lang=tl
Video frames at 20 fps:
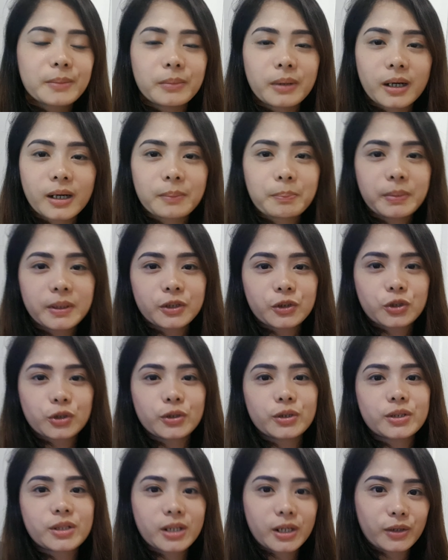mga
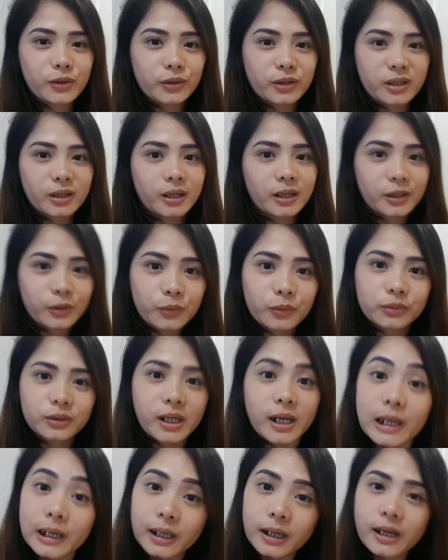pictures ngayon na yung
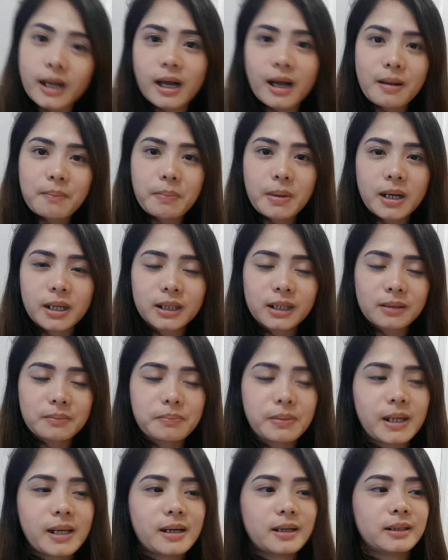talagang kakapanganak
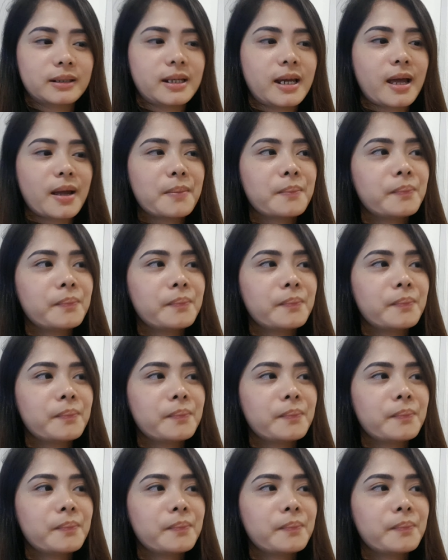pa lang niya.